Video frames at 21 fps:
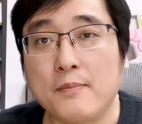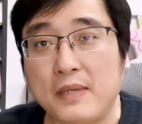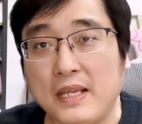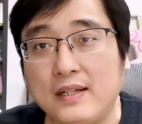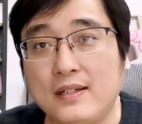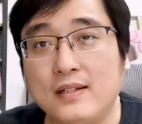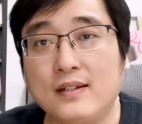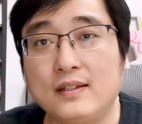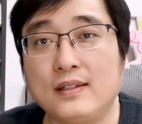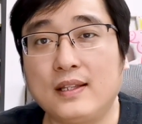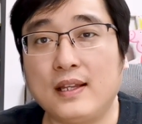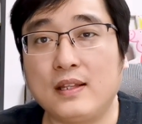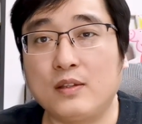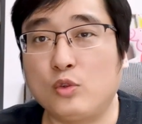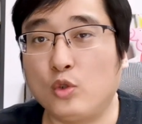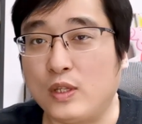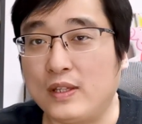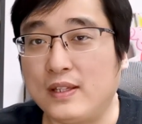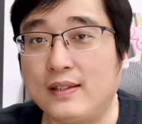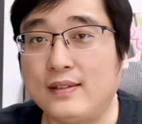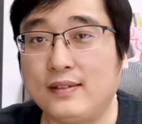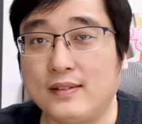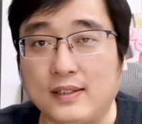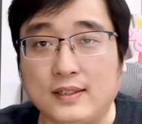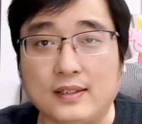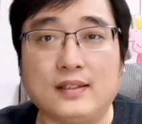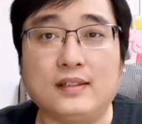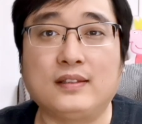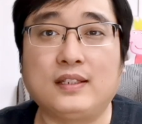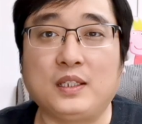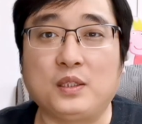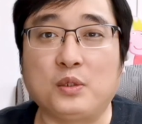别成天钻在自
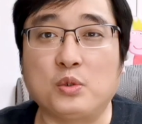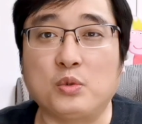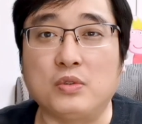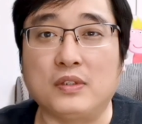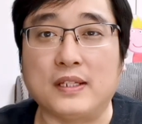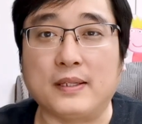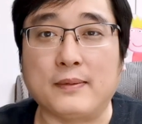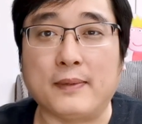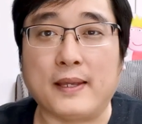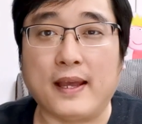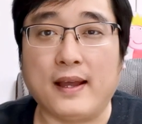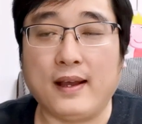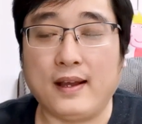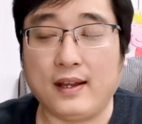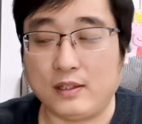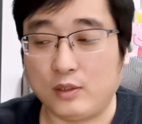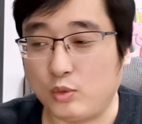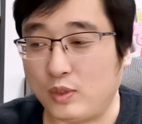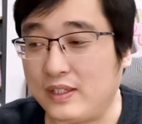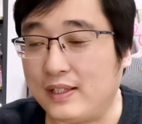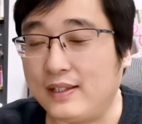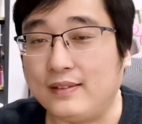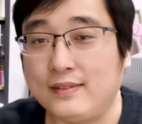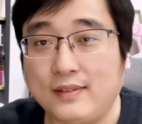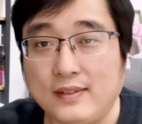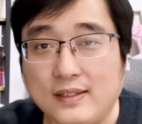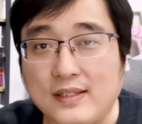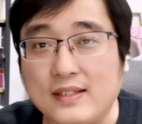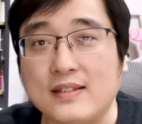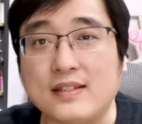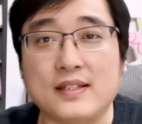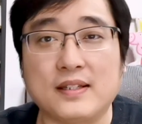己的地洞里面啊，钻在
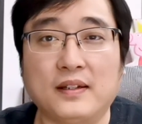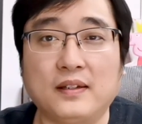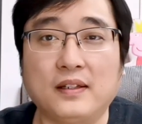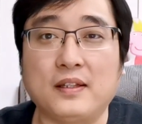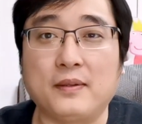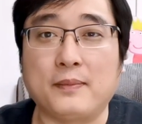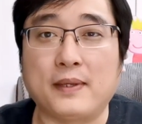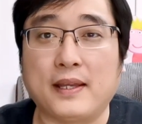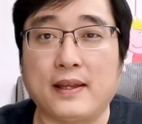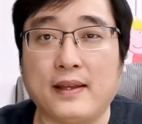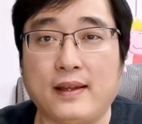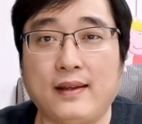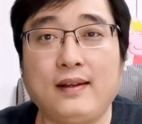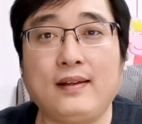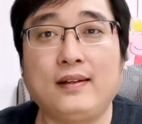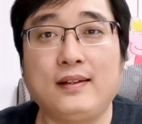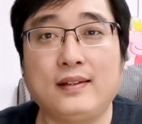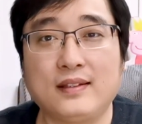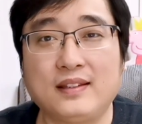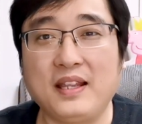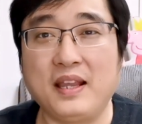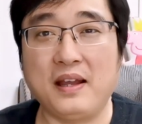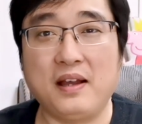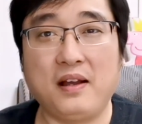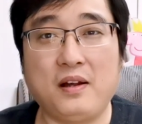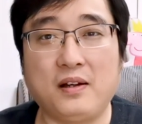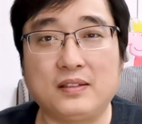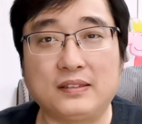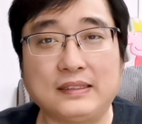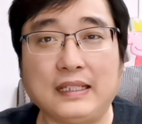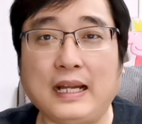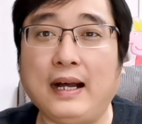自己井里面啊！天
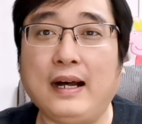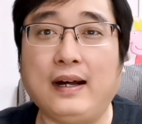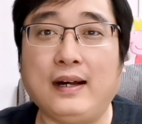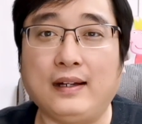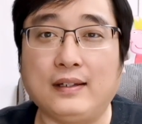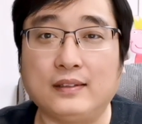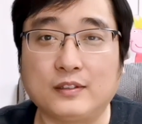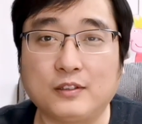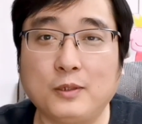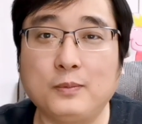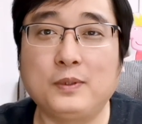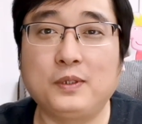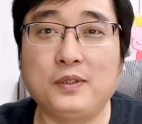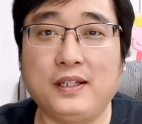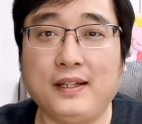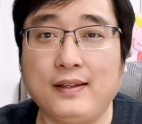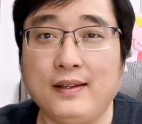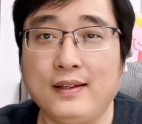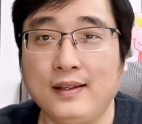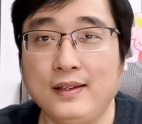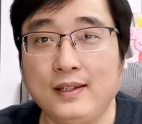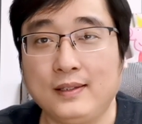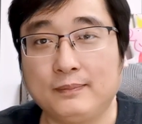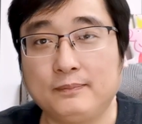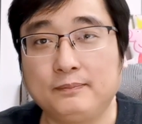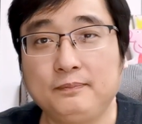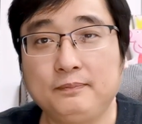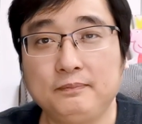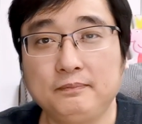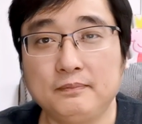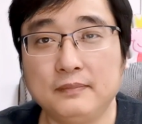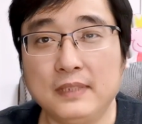好大，对不对？
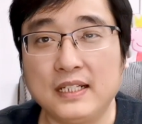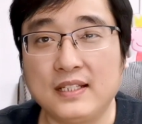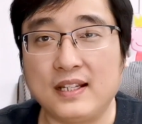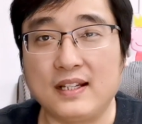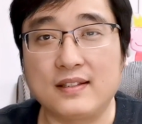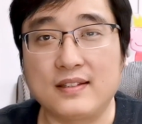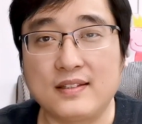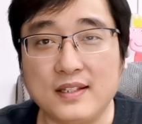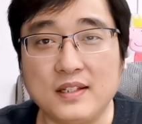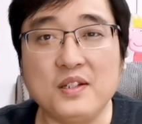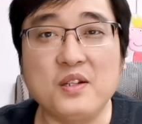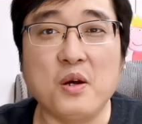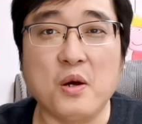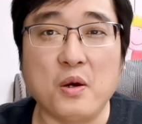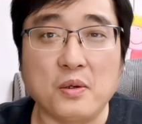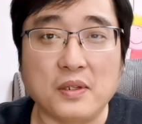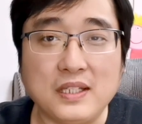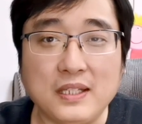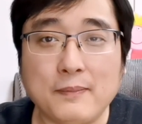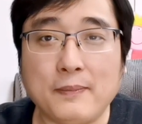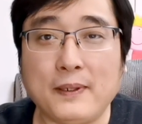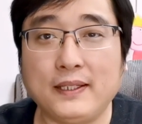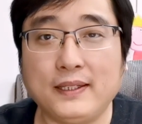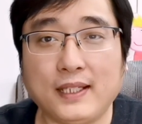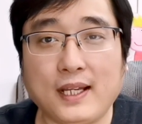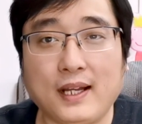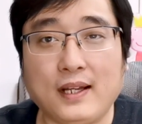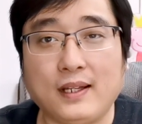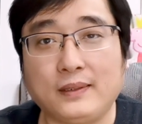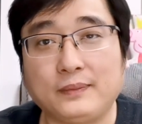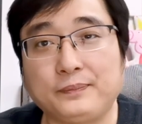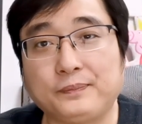像井口一般
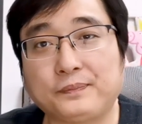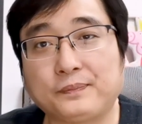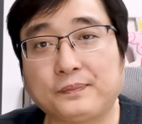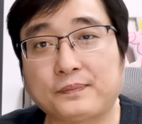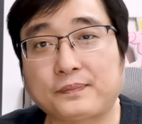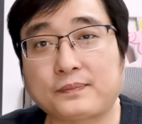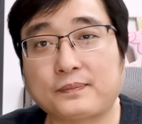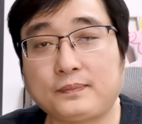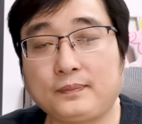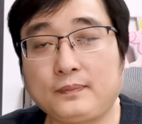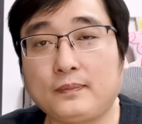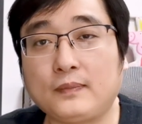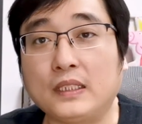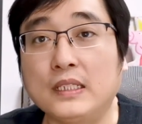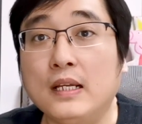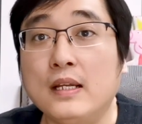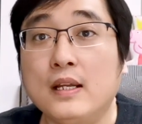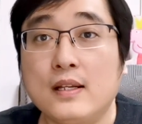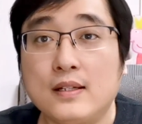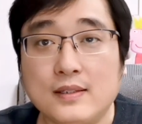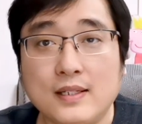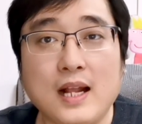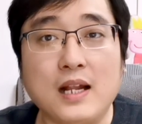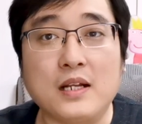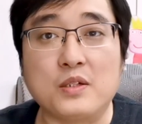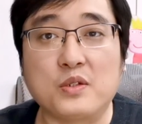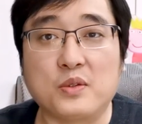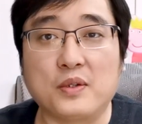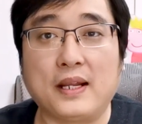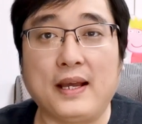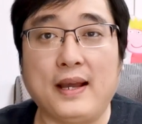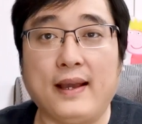大，
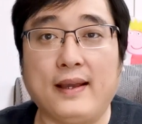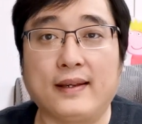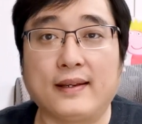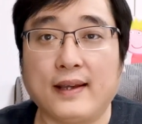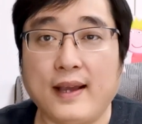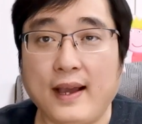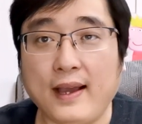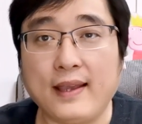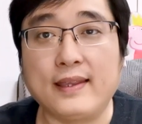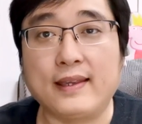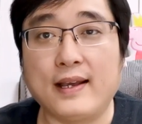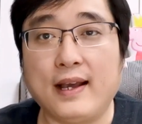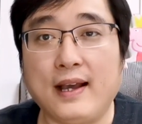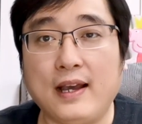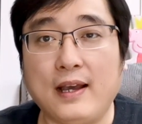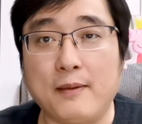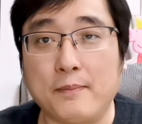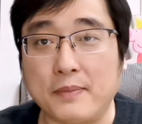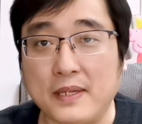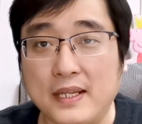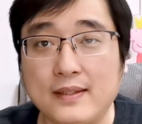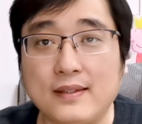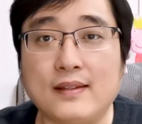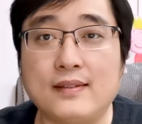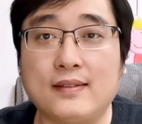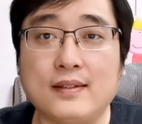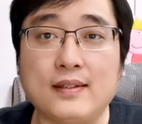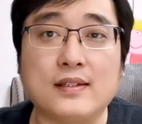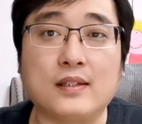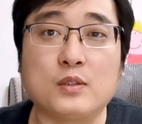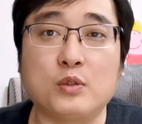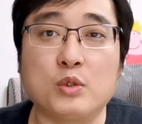站出来看一看，别在
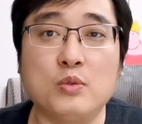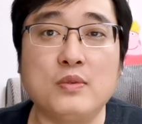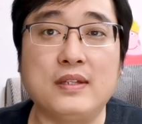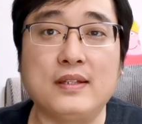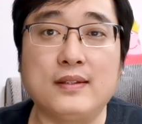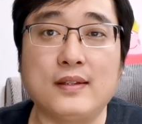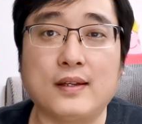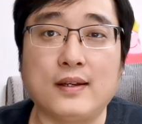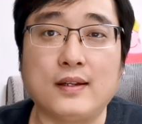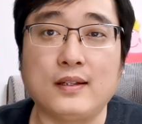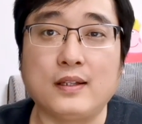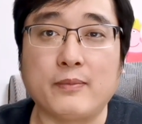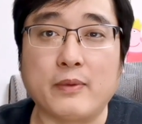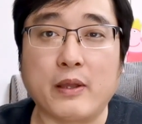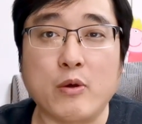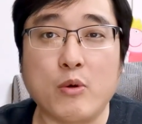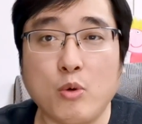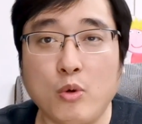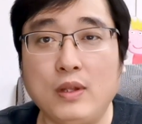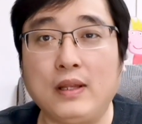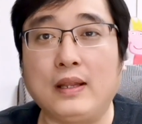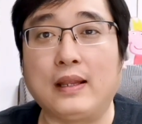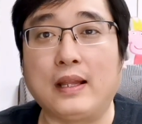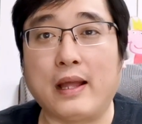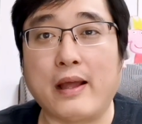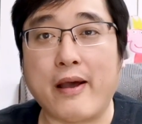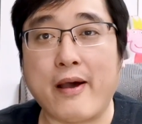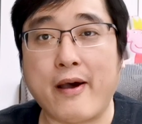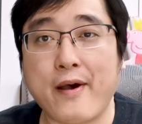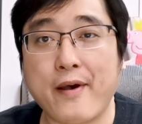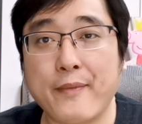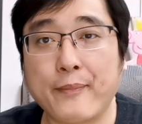自己的通风层里面混了
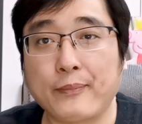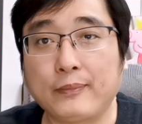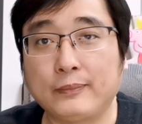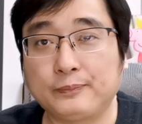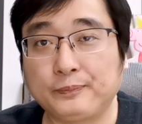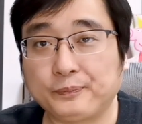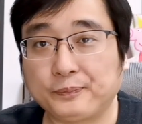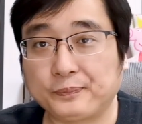啊！